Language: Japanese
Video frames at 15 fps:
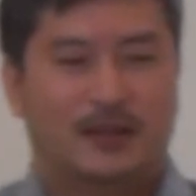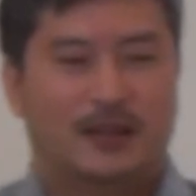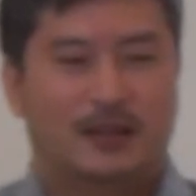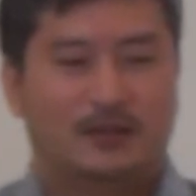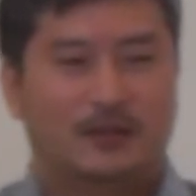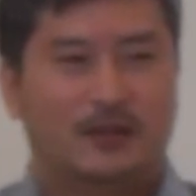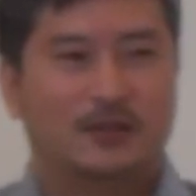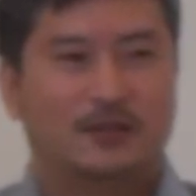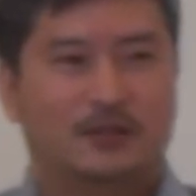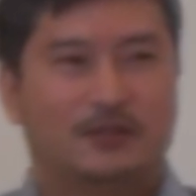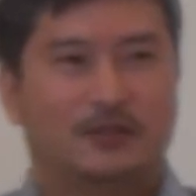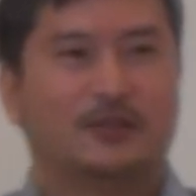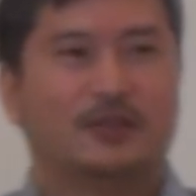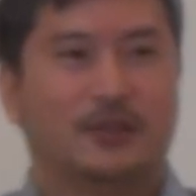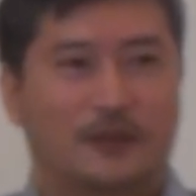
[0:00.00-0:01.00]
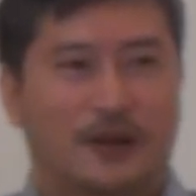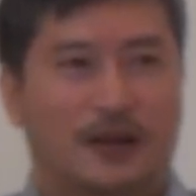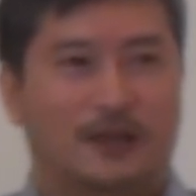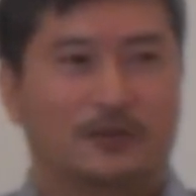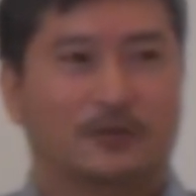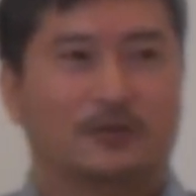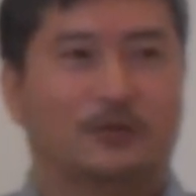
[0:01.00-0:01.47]
それについて
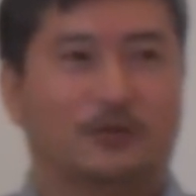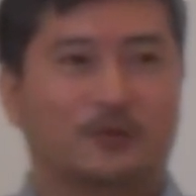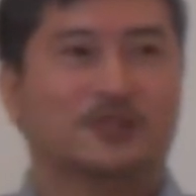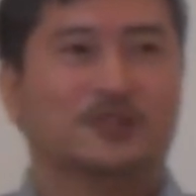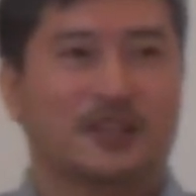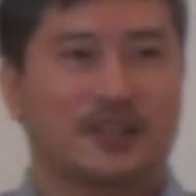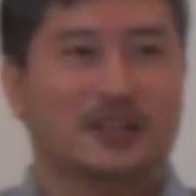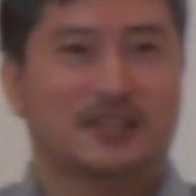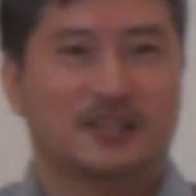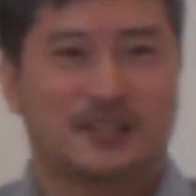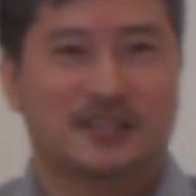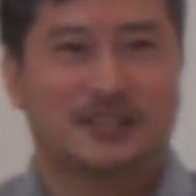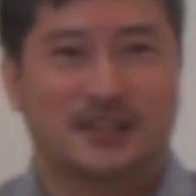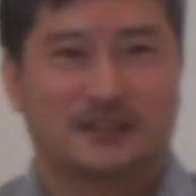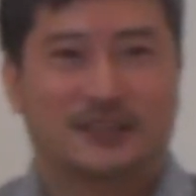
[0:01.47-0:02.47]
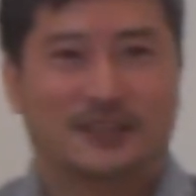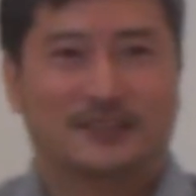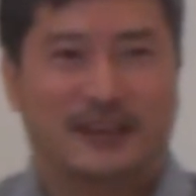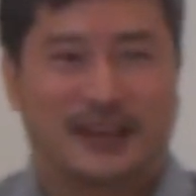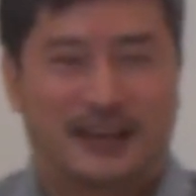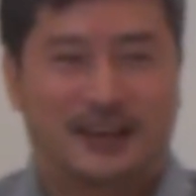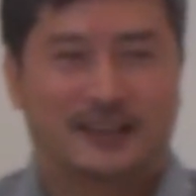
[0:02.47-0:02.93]
はどうぞ個人的に聞いてくだ
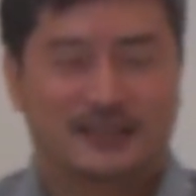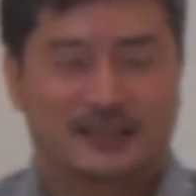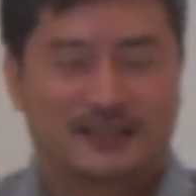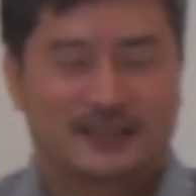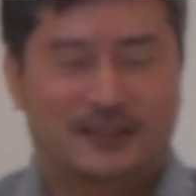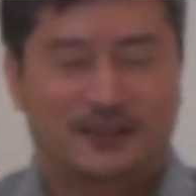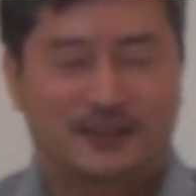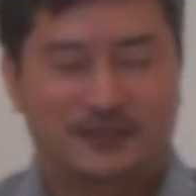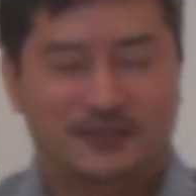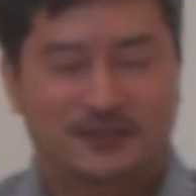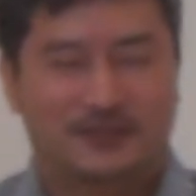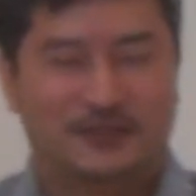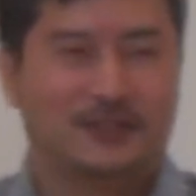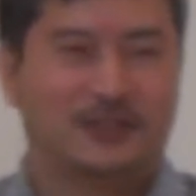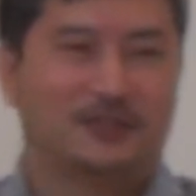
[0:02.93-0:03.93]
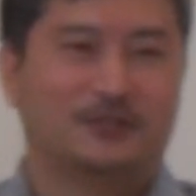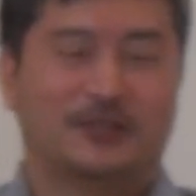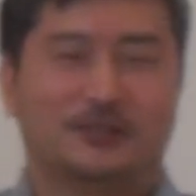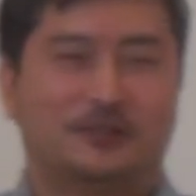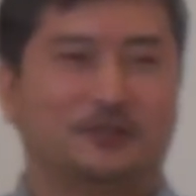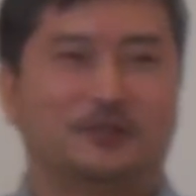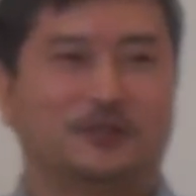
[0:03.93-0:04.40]
さい本当にいろん
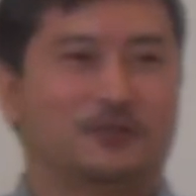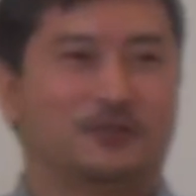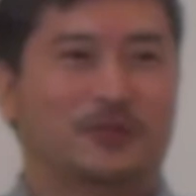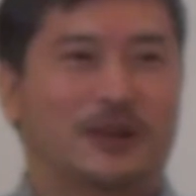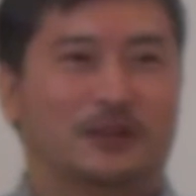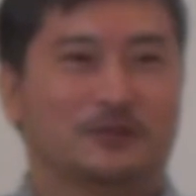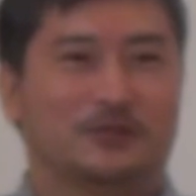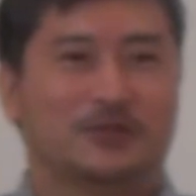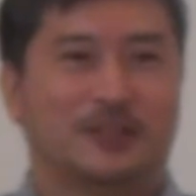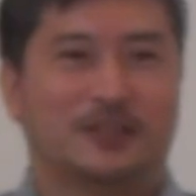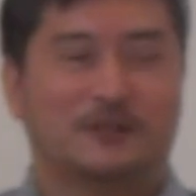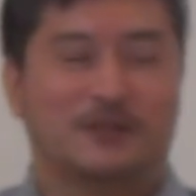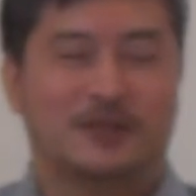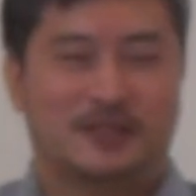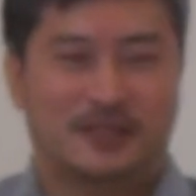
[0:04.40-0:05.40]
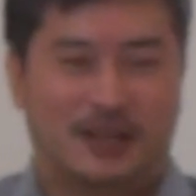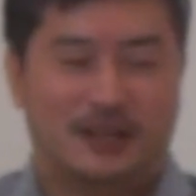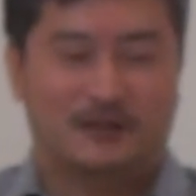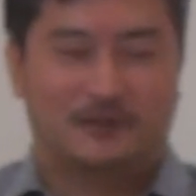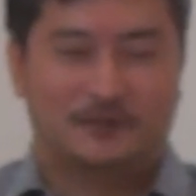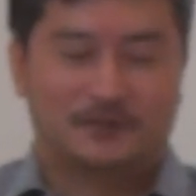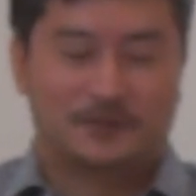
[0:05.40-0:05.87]
な種類のバイトしてきました
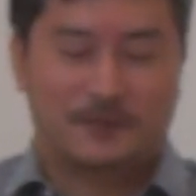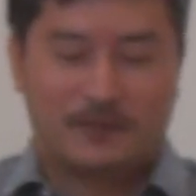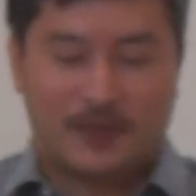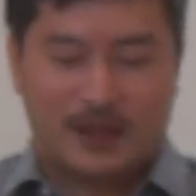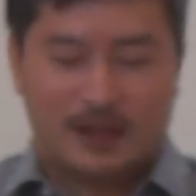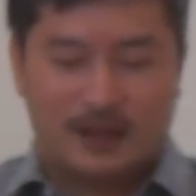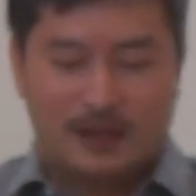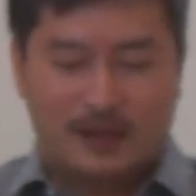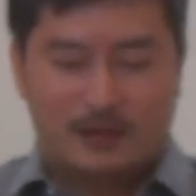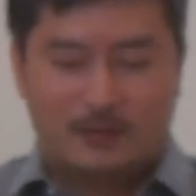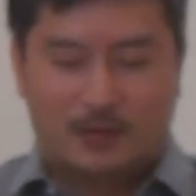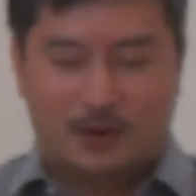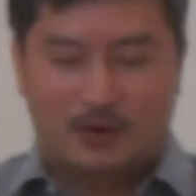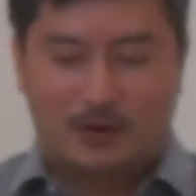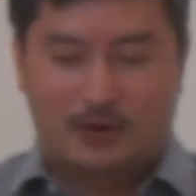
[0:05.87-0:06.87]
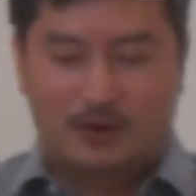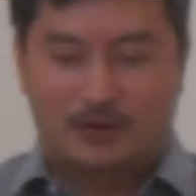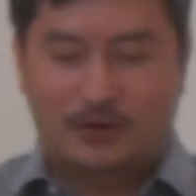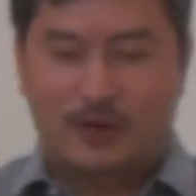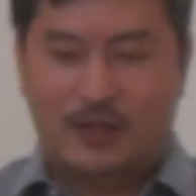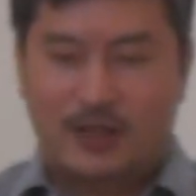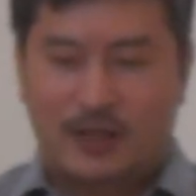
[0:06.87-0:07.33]
もう
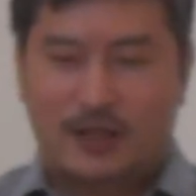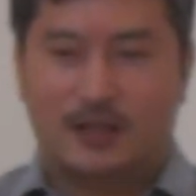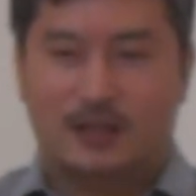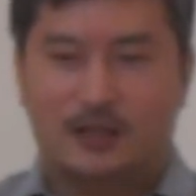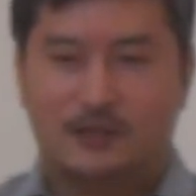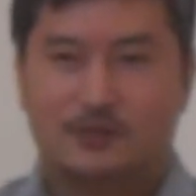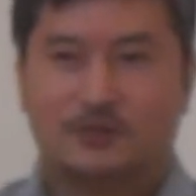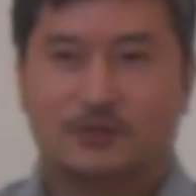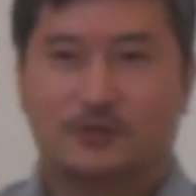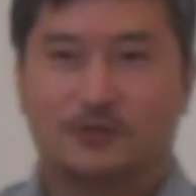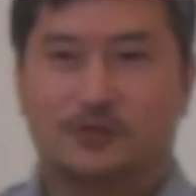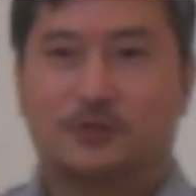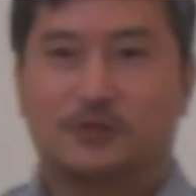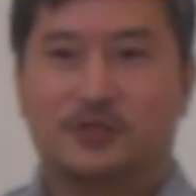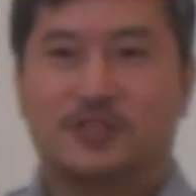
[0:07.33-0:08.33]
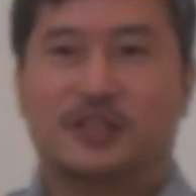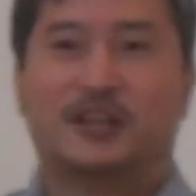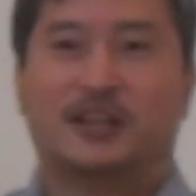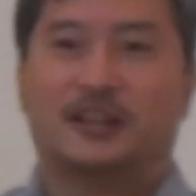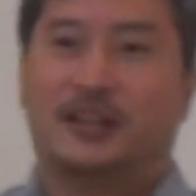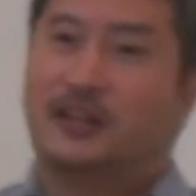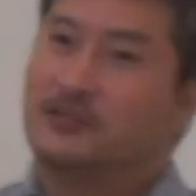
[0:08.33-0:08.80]
それだけで義塾の授業1年
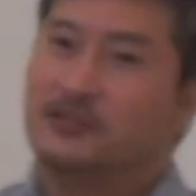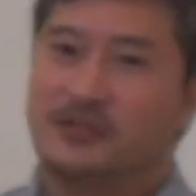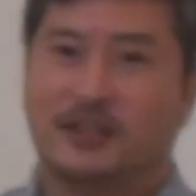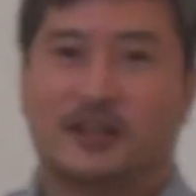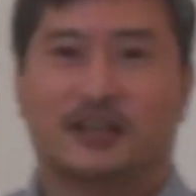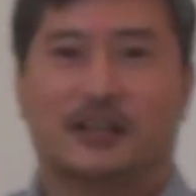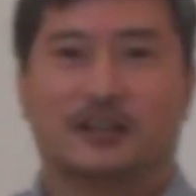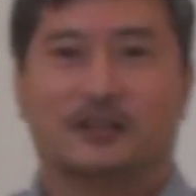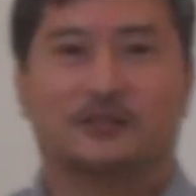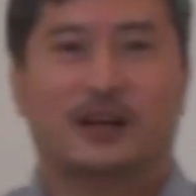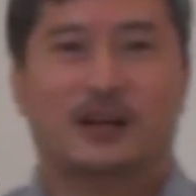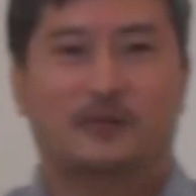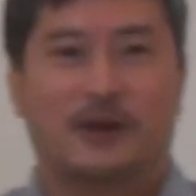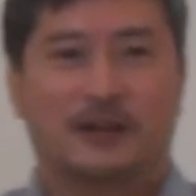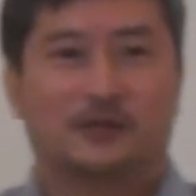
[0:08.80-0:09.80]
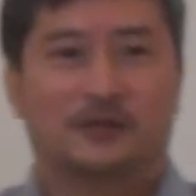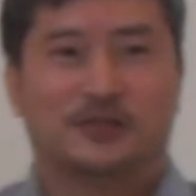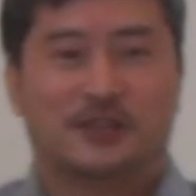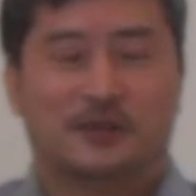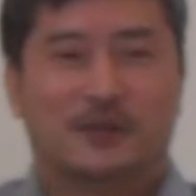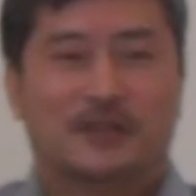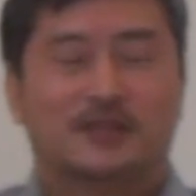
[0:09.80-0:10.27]
間できるんじゃないかってぐらいバイトし
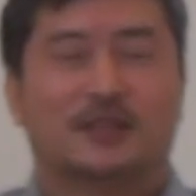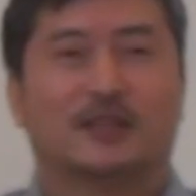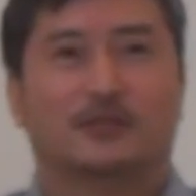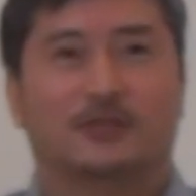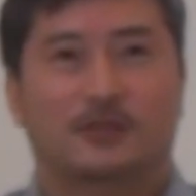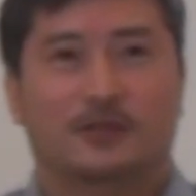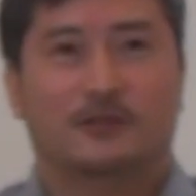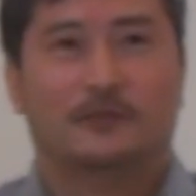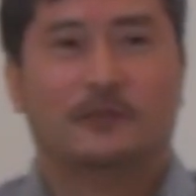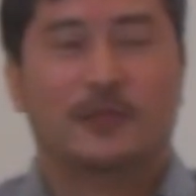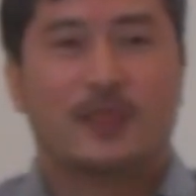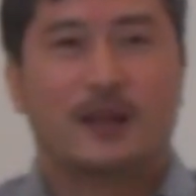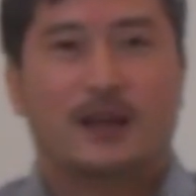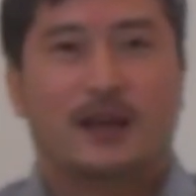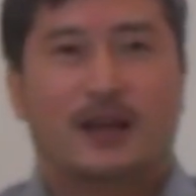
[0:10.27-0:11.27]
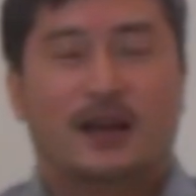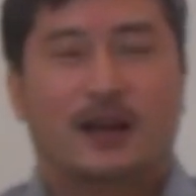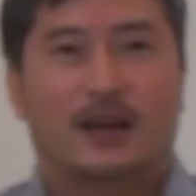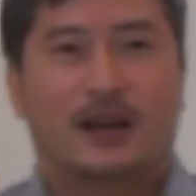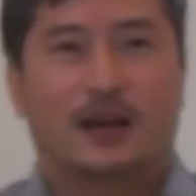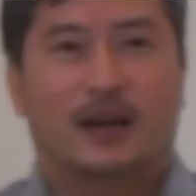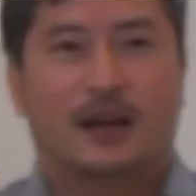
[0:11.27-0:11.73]
てきましたけど、
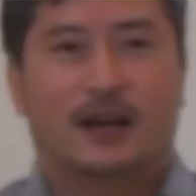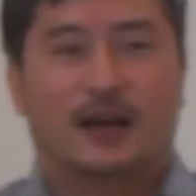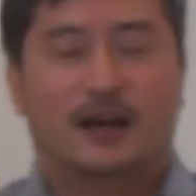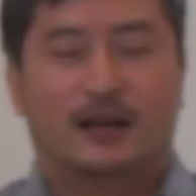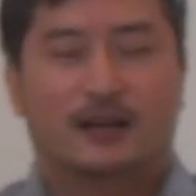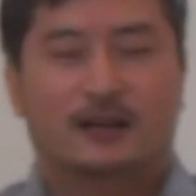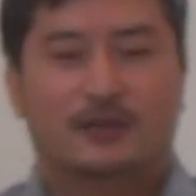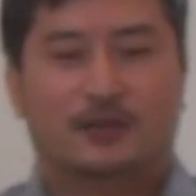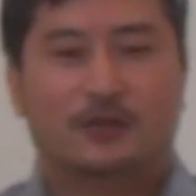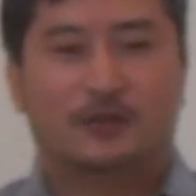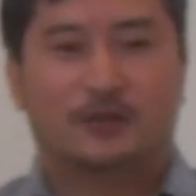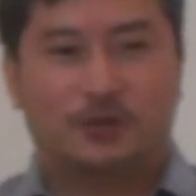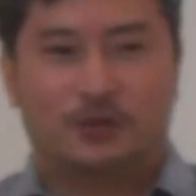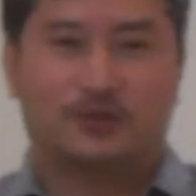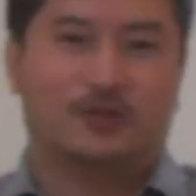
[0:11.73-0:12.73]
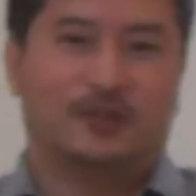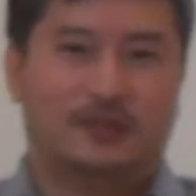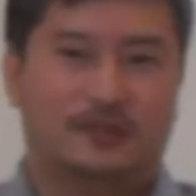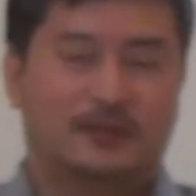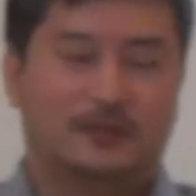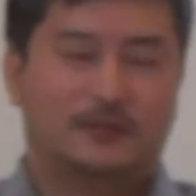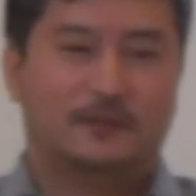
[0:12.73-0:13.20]
えー、その一つで
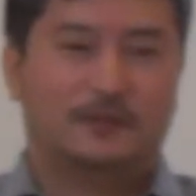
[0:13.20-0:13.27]
す